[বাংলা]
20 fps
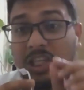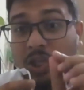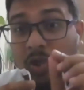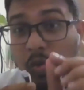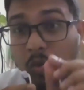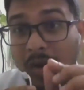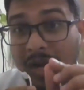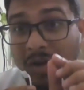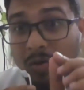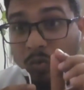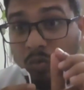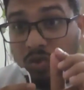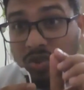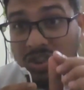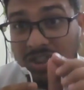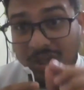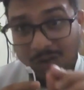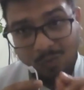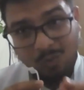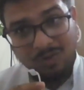ইউ এর
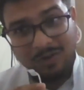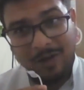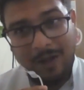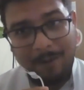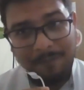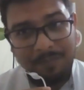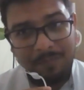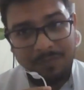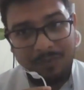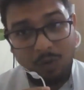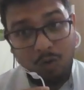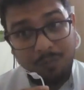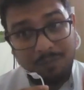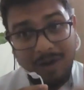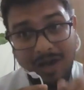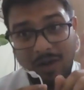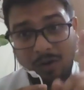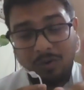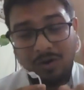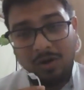উচ্চারণটা খুব
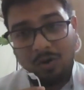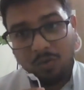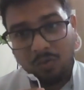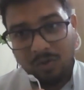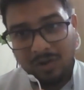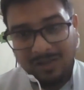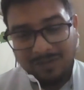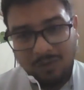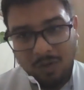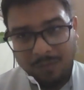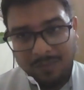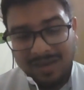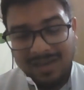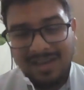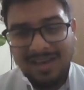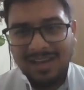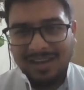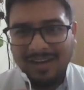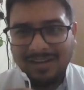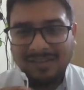ভালো করে লক্ষ্য রাখতে হবে
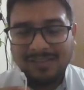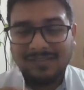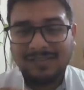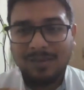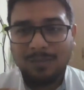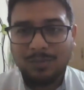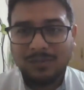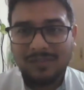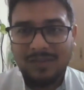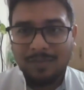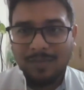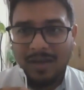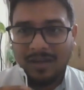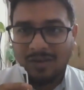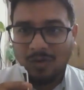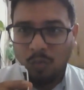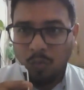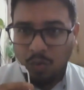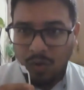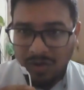লেটার সাপোজ আমি
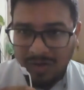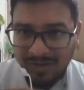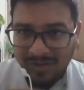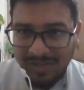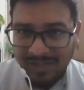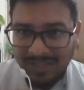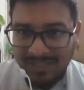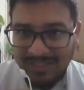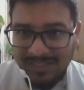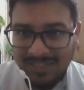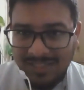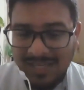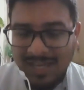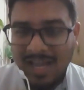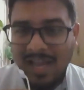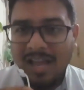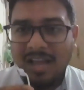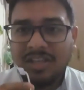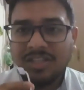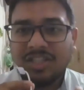একটা ওয়ার্ড নিয়েছি
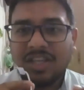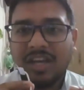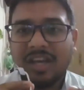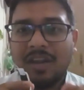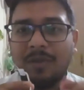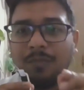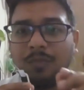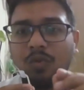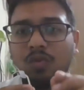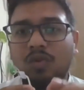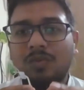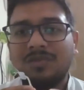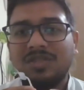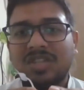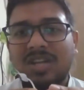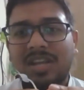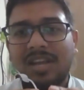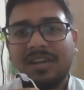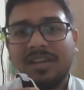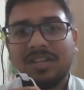সেখানে প্রথম
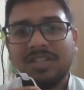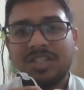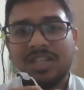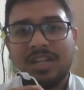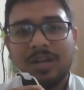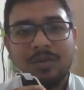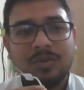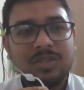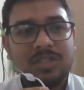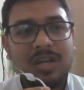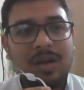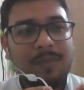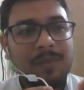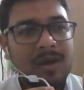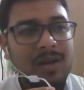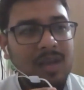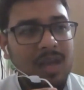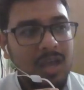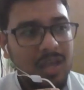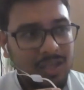যে লেটার সেটা হচ্ছে
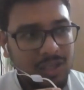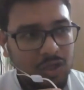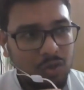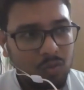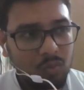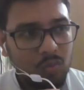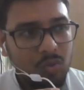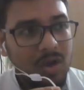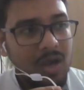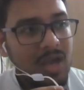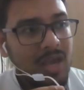আমার ইউ